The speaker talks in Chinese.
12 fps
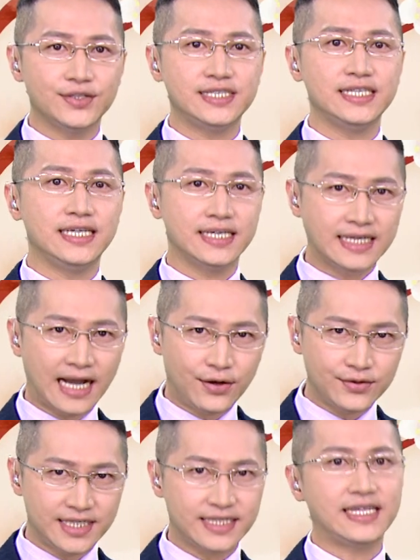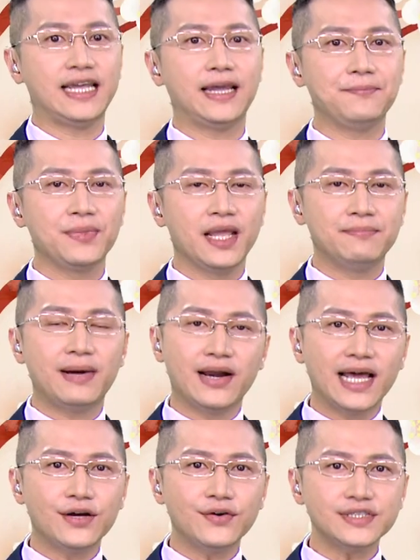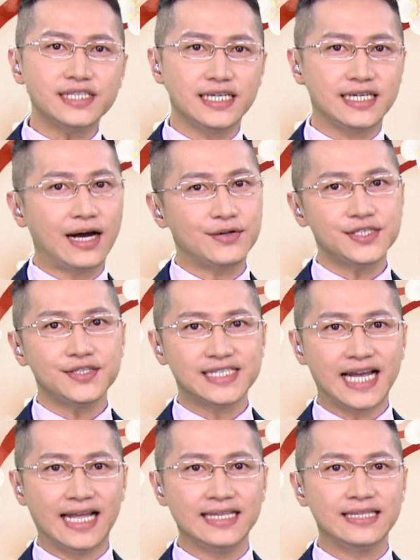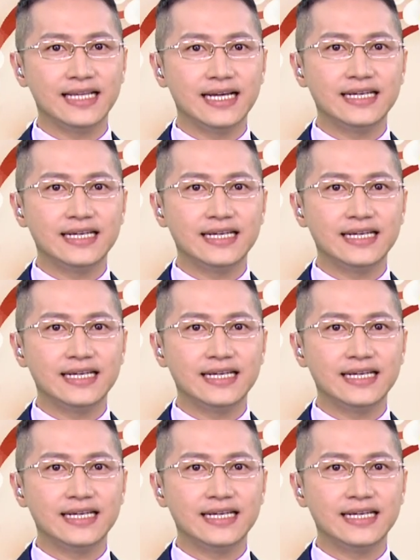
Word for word: 就是高质地，冇人讲是高做产。